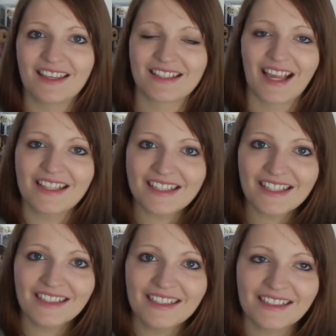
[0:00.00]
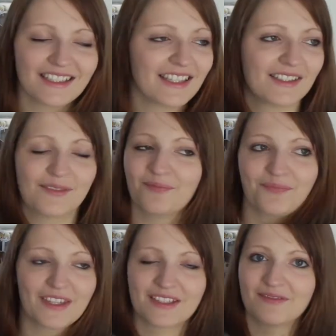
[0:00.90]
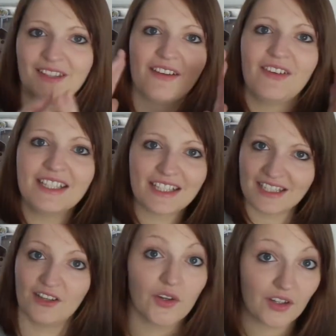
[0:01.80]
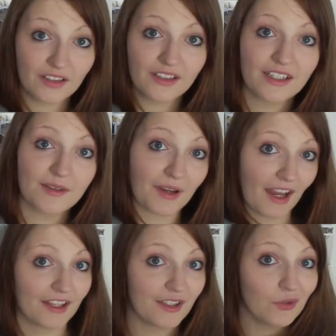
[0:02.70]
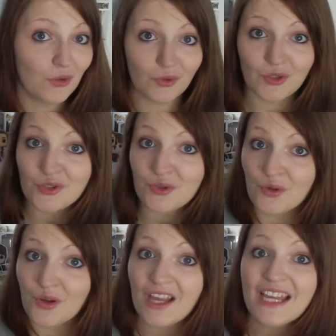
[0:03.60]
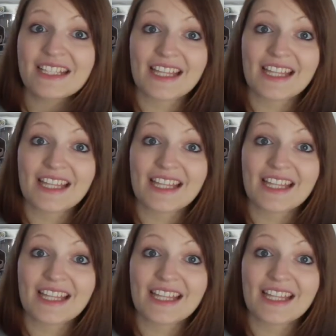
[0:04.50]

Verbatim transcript: Das ganze Lied, ich, das, wenn ich das höre im Radio oder so,